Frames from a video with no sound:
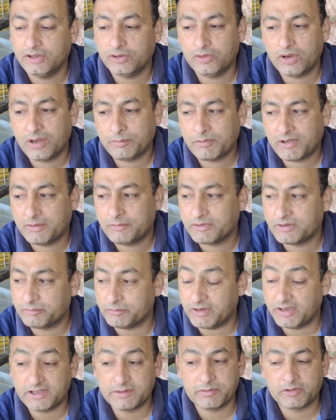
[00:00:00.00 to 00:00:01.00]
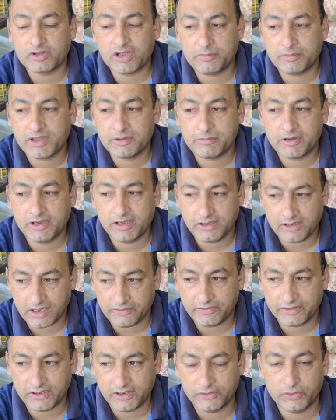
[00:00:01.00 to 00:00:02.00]
देखो आपका बीच में तो आपकी मंडी
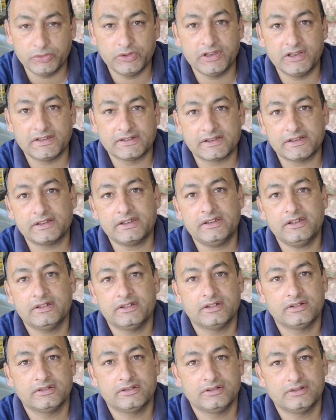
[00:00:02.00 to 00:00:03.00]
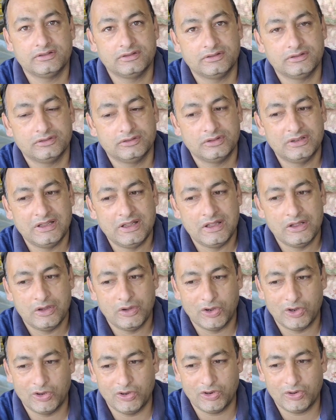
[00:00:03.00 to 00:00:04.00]
काफ़ी तेज़ हुई थी लहसन की
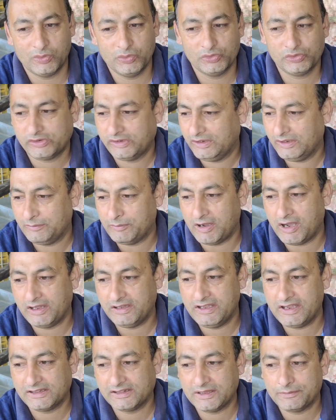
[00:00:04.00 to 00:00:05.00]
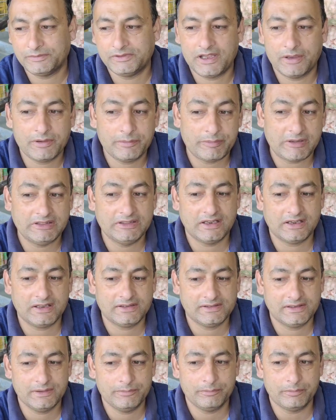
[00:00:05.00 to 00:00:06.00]
और उसके बाद एकदम से आपके
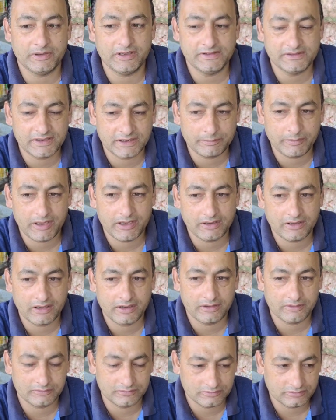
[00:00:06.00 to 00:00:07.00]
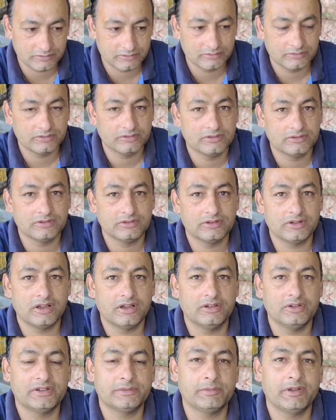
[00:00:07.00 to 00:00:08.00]
पंद्रह से बीस रुपए का
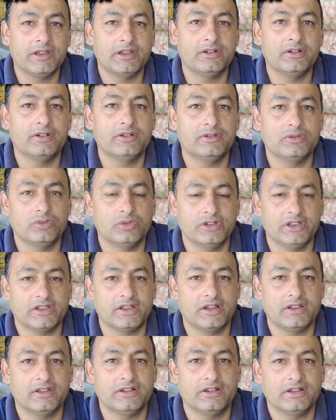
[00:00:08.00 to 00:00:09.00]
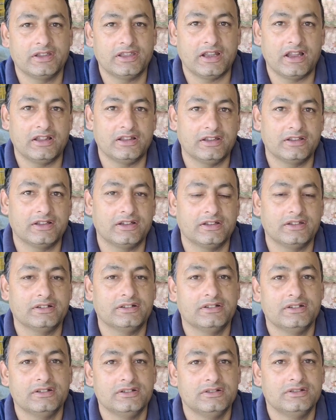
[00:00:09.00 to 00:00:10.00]
इसमें वो देखा गया गिरान देखा
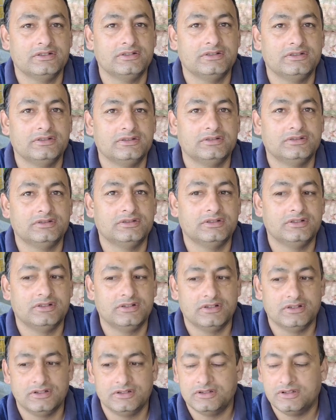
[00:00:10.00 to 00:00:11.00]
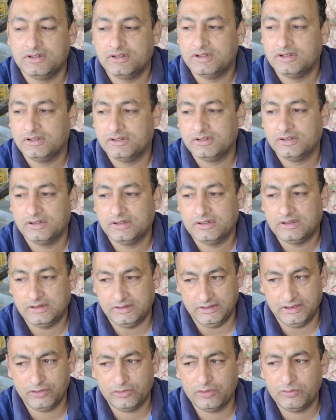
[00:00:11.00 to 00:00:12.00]
गया आगे कैसा बता रहे
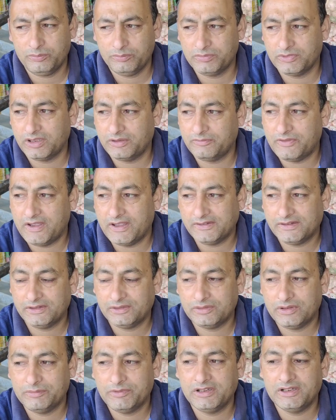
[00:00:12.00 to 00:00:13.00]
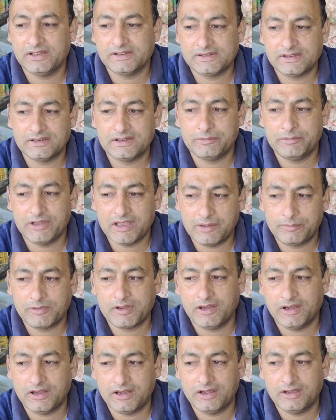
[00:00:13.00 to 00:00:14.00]
हैं देखो वैसे तो अभी लहसन अभी
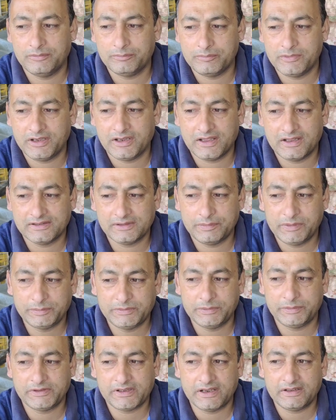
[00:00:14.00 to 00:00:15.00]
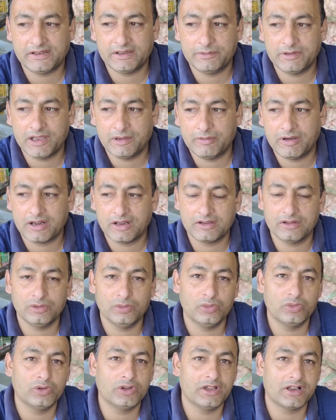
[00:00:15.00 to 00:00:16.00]
आपका मेरे ख्याल से फिफ्टी परसेंट अभी हमारा
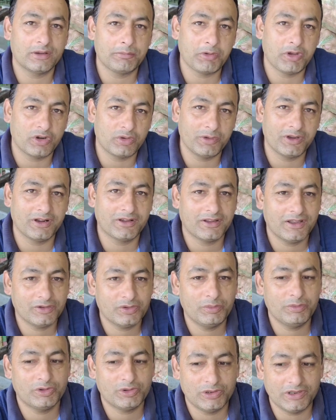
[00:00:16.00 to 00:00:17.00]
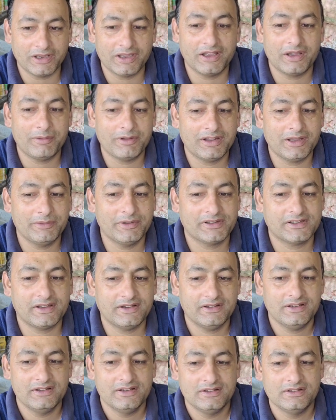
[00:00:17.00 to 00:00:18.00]
लोगों ने घर में घर में रखा तो अभी तो लगेगा बताओ
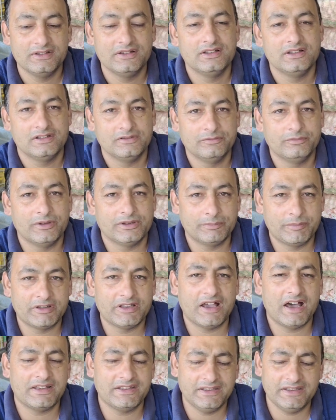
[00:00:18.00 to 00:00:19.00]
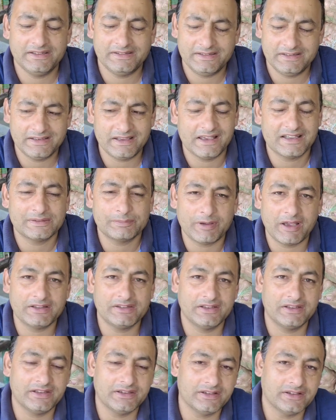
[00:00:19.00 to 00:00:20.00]
इसका वैसे बाजार ही इसी के
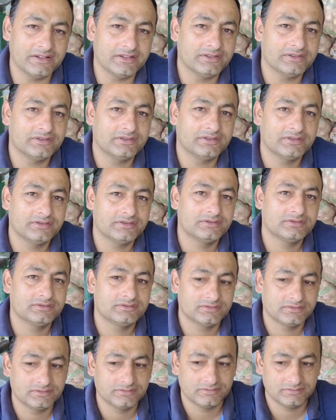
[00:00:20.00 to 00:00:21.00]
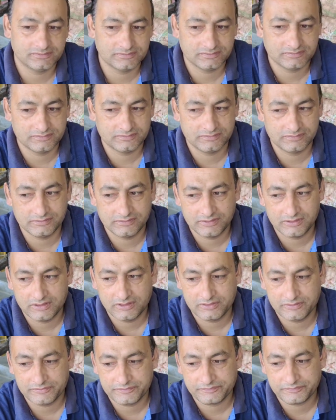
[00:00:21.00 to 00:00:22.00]
आसपास ही रहेगा तो फ्रूट में बात
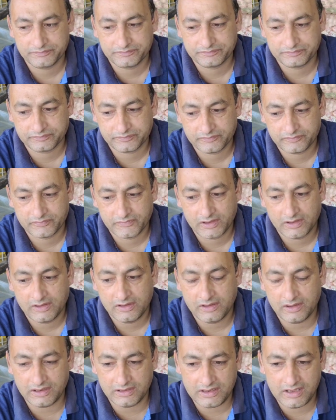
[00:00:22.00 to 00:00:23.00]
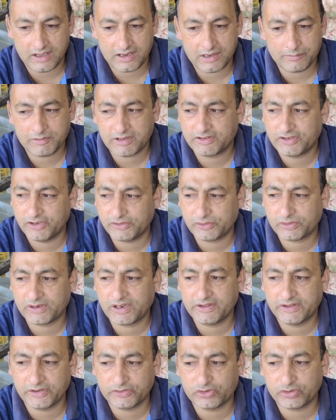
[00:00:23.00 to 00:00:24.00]
करें अनार की अनार आपका छः सौ
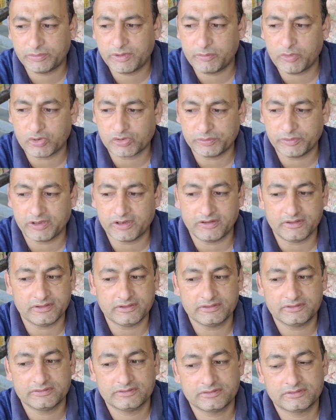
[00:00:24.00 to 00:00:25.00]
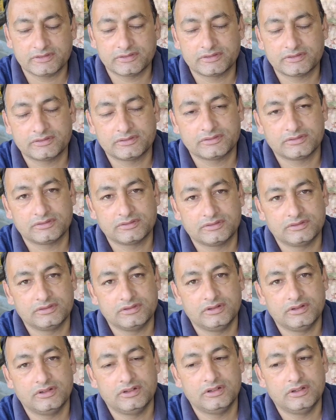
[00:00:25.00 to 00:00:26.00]
साढ़े छः सौ रुपये बॉक्स बिक रहा है दस किलो का
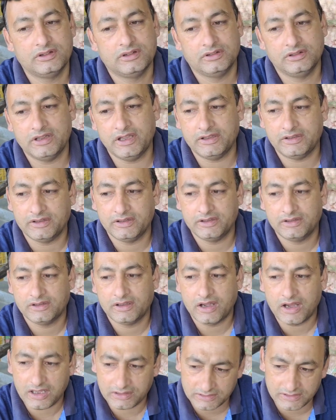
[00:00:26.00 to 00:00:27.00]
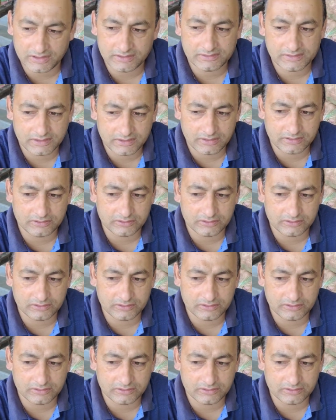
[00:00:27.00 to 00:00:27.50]
नहीं हाँ दस